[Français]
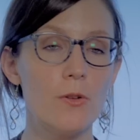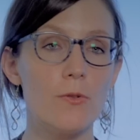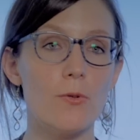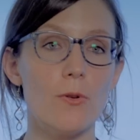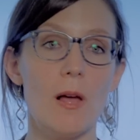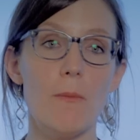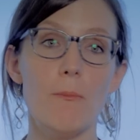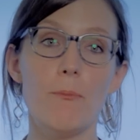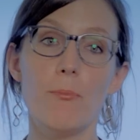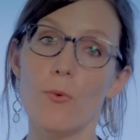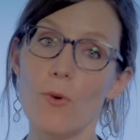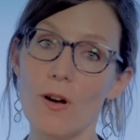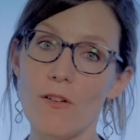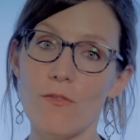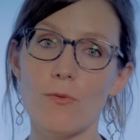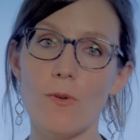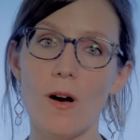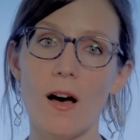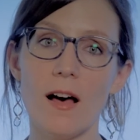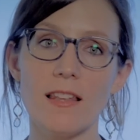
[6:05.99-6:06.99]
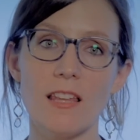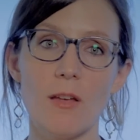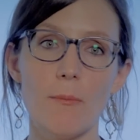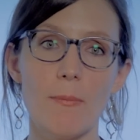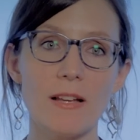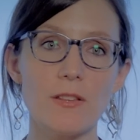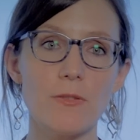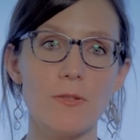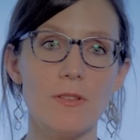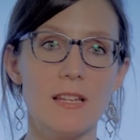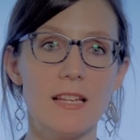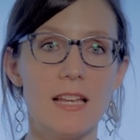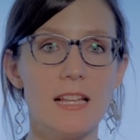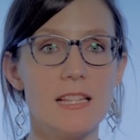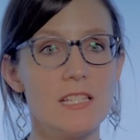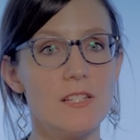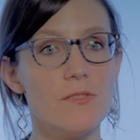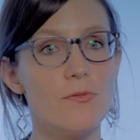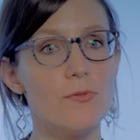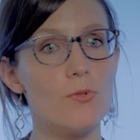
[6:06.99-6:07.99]
cela peut avoir un impact
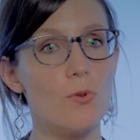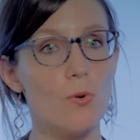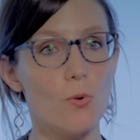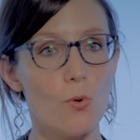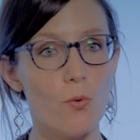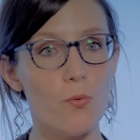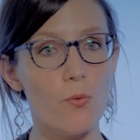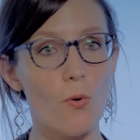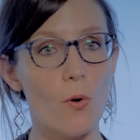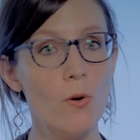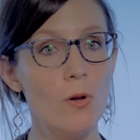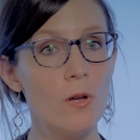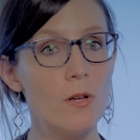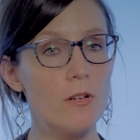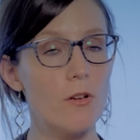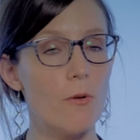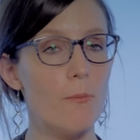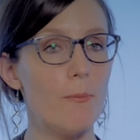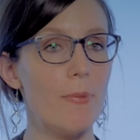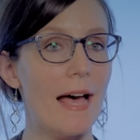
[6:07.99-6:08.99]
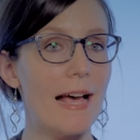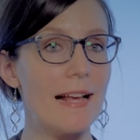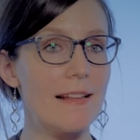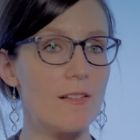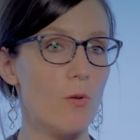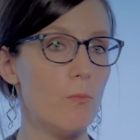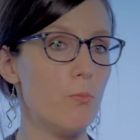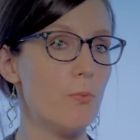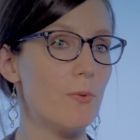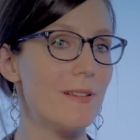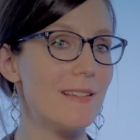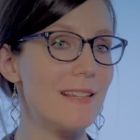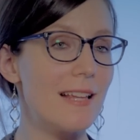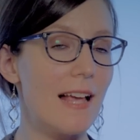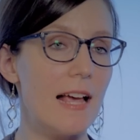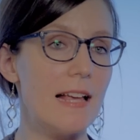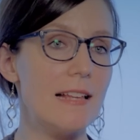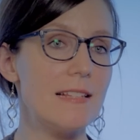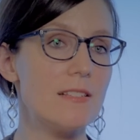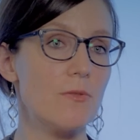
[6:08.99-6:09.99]
négatif sur l'enfant, comme par exemple
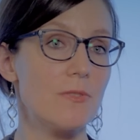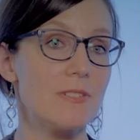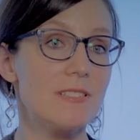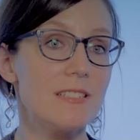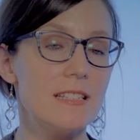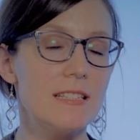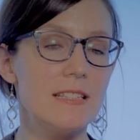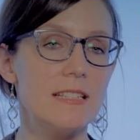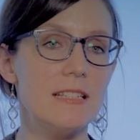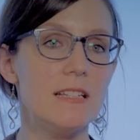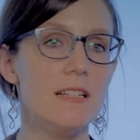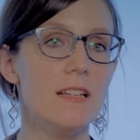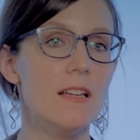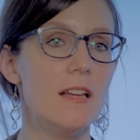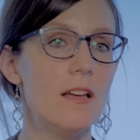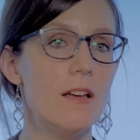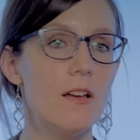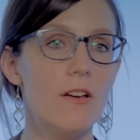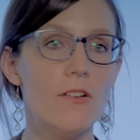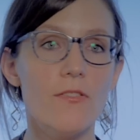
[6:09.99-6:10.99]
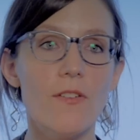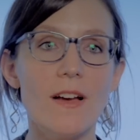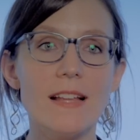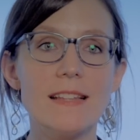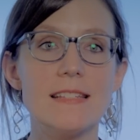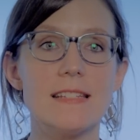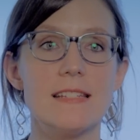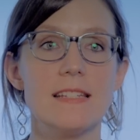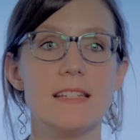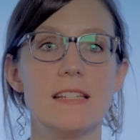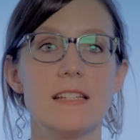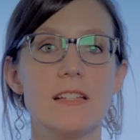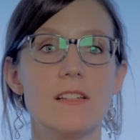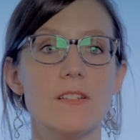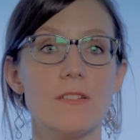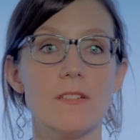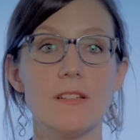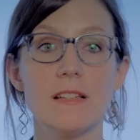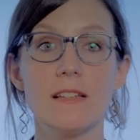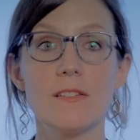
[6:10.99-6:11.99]
stress, anxiété,
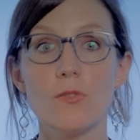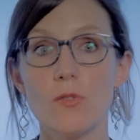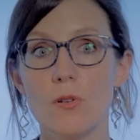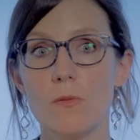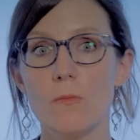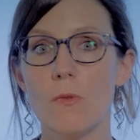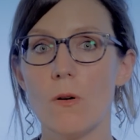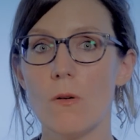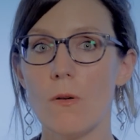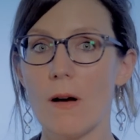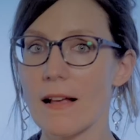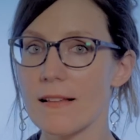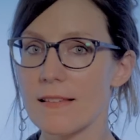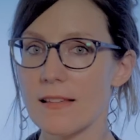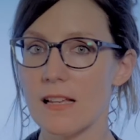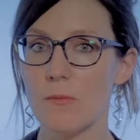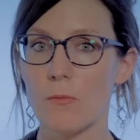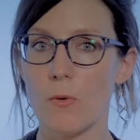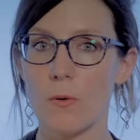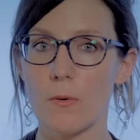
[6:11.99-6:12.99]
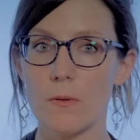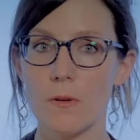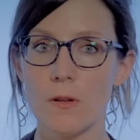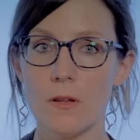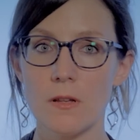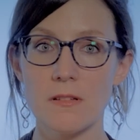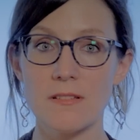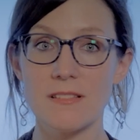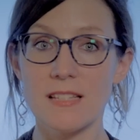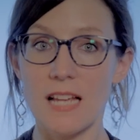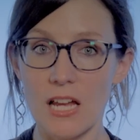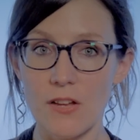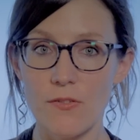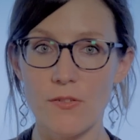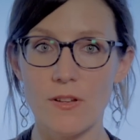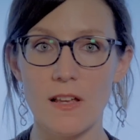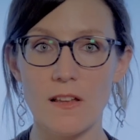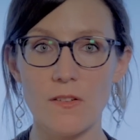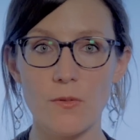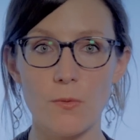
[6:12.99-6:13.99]
fatigue, isolement, harcèlement,
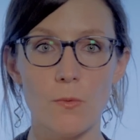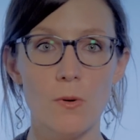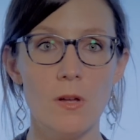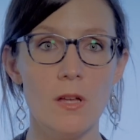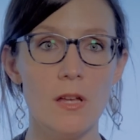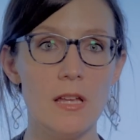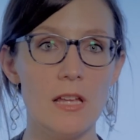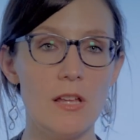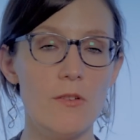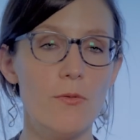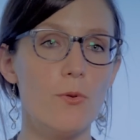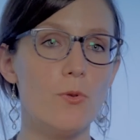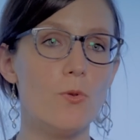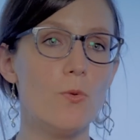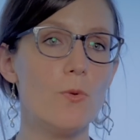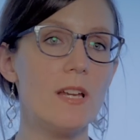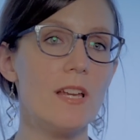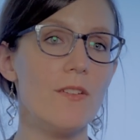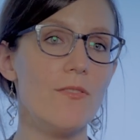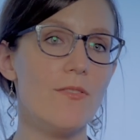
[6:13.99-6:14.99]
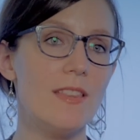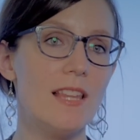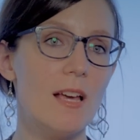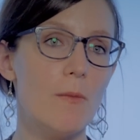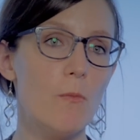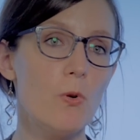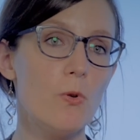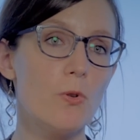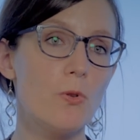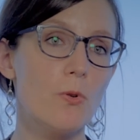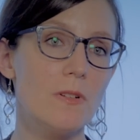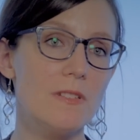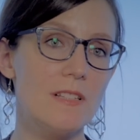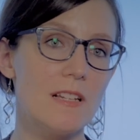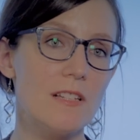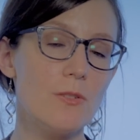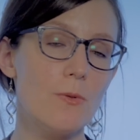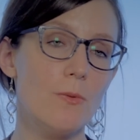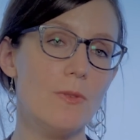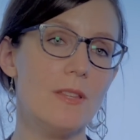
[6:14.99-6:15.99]
il faut donc évidemment
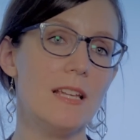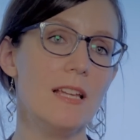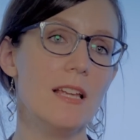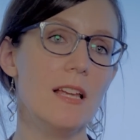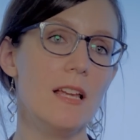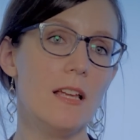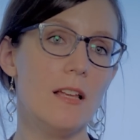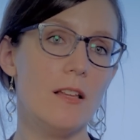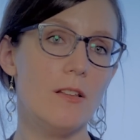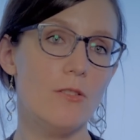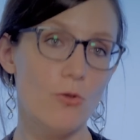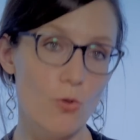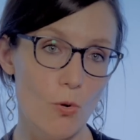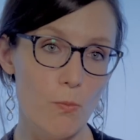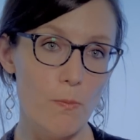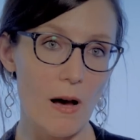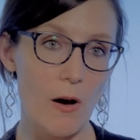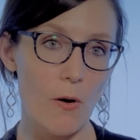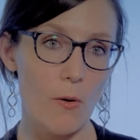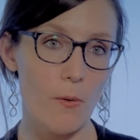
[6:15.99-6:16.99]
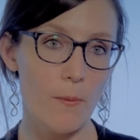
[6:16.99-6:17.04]
l'autorisation des deux parents.